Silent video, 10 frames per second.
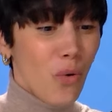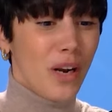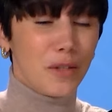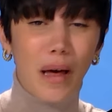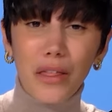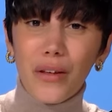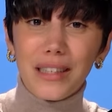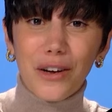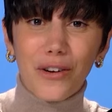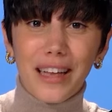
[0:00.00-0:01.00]
un espacio de
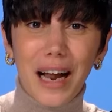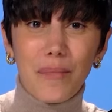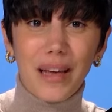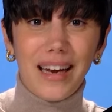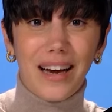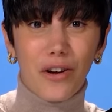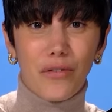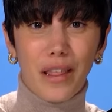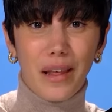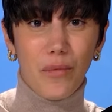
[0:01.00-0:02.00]
psicoterapia en el que
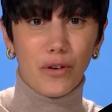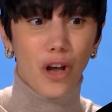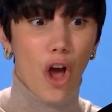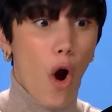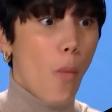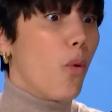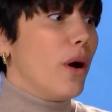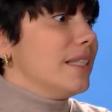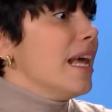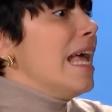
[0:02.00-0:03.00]
ofrecemos,
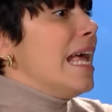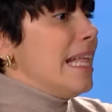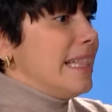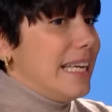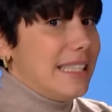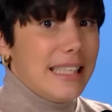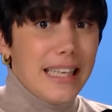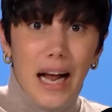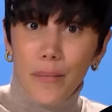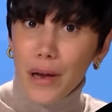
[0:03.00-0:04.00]
pues, desde
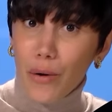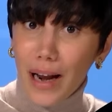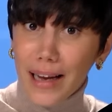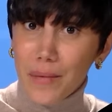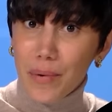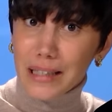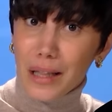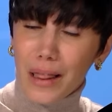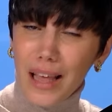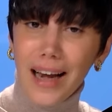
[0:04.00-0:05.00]
terapia online y
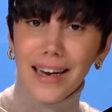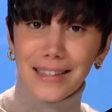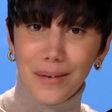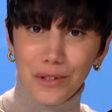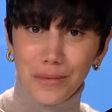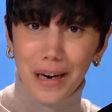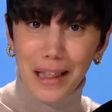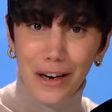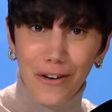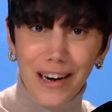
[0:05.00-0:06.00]
presencial, que estamos en
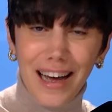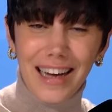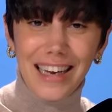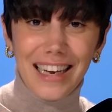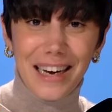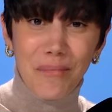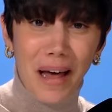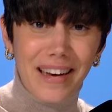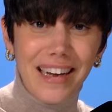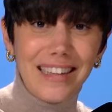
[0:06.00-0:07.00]
Barcelona y en
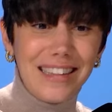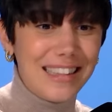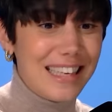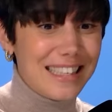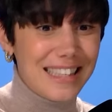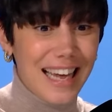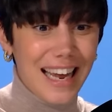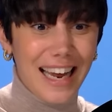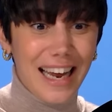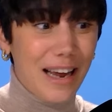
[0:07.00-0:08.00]
Madrid,
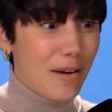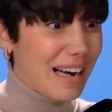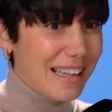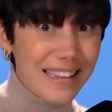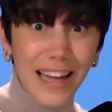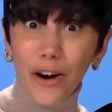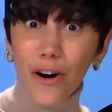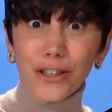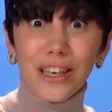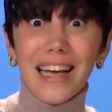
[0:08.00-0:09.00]
desde
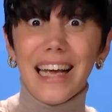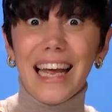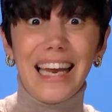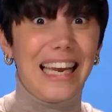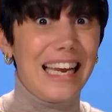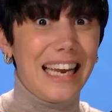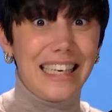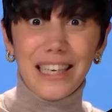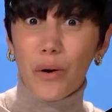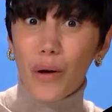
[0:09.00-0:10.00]
retiros
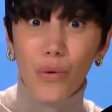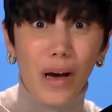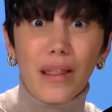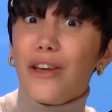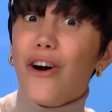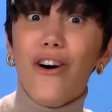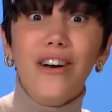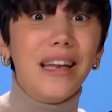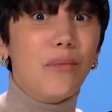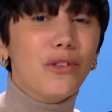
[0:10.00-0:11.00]
y
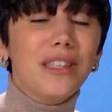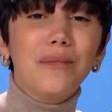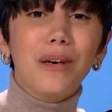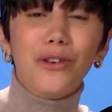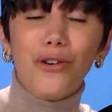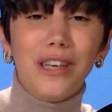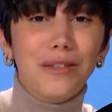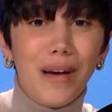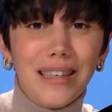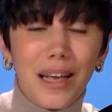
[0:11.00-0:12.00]
psicoeducación y muchísimas
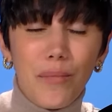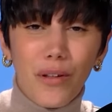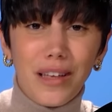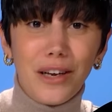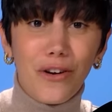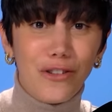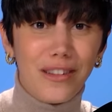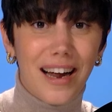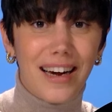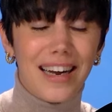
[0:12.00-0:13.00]
cosas más que podéis
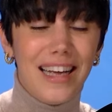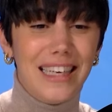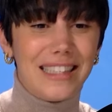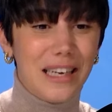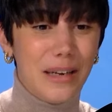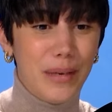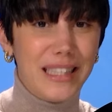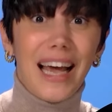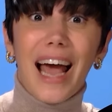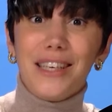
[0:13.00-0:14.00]
encontrar si
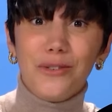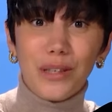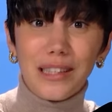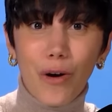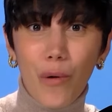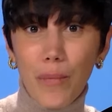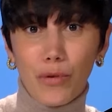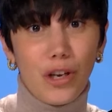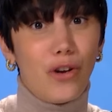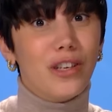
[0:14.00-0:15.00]
bicheáis nuestra web
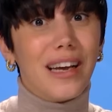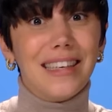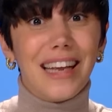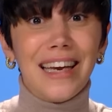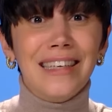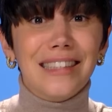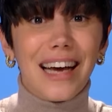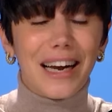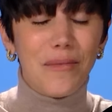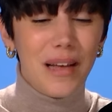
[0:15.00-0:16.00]
o si nos seguís en
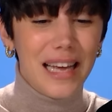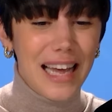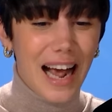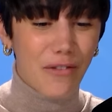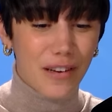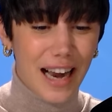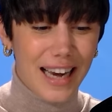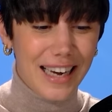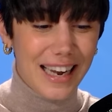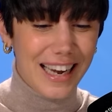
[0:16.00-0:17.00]
Instagram. Al
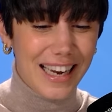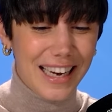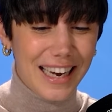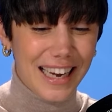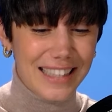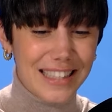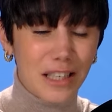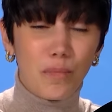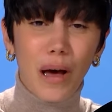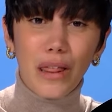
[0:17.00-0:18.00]
final eh, es ese
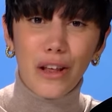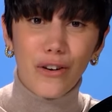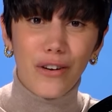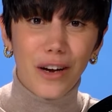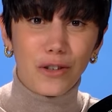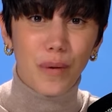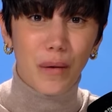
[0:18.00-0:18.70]
espacio ¿no? que nos